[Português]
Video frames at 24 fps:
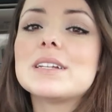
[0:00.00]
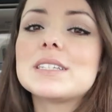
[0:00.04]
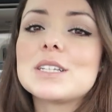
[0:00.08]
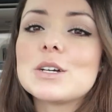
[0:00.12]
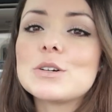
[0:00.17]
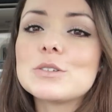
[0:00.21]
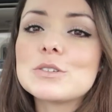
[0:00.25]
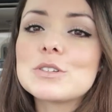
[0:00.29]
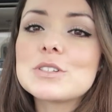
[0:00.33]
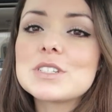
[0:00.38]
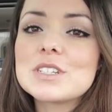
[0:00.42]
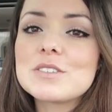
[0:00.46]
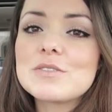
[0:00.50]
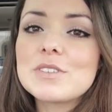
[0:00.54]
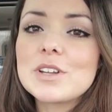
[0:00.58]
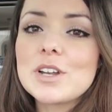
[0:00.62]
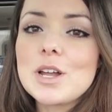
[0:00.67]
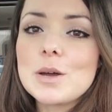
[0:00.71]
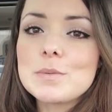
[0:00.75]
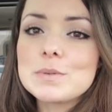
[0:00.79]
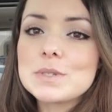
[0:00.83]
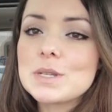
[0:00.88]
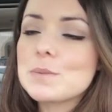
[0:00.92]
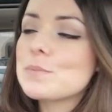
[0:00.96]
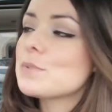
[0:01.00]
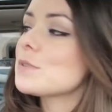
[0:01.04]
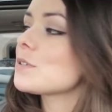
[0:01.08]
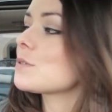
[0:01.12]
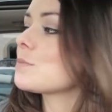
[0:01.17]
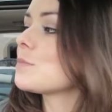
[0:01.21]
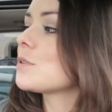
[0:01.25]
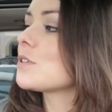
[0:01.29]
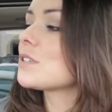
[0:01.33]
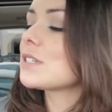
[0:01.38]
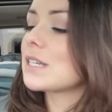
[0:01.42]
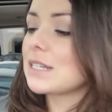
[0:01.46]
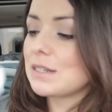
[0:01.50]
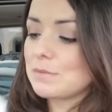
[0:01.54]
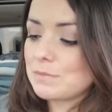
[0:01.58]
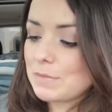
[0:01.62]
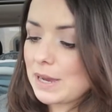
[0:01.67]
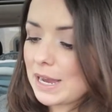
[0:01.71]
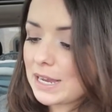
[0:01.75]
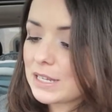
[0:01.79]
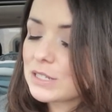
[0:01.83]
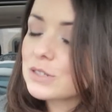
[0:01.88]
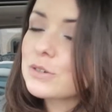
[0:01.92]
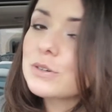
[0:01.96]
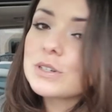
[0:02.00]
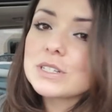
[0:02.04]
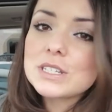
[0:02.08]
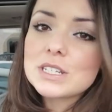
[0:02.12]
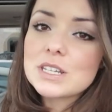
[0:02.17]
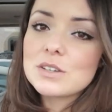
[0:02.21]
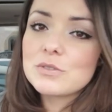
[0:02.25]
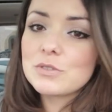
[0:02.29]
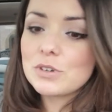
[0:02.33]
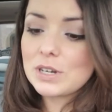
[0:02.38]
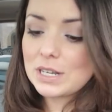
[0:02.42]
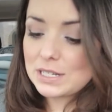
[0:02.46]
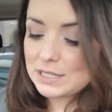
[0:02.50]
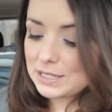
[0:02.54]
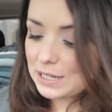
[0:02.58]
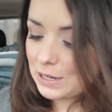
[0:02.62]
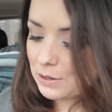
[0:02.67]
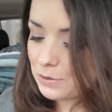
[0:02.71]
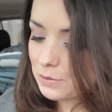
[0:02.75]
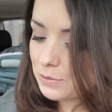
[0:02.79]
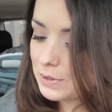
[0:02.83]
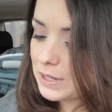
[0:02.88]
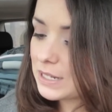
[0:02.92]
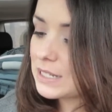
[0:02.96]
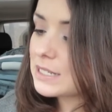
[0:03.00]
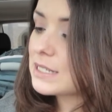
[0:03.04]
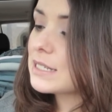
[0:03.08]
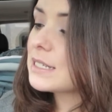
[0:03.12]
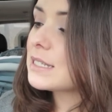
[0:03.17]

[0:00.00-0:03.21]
então um dos envelopes é para os meus animais, coisa que eu vou gastar com eles